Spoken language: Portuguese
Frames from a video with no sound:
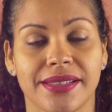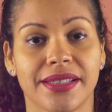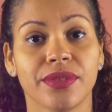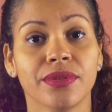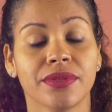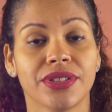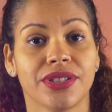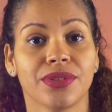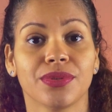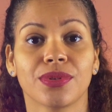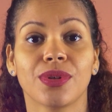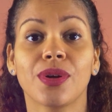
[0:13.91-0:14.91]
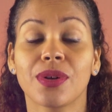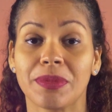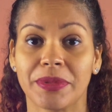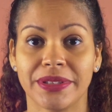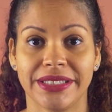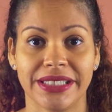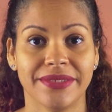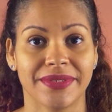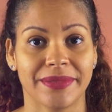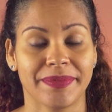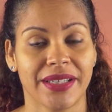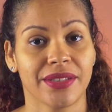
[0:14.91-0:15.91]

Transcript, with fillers: Segundo o Instituto Locomotiva,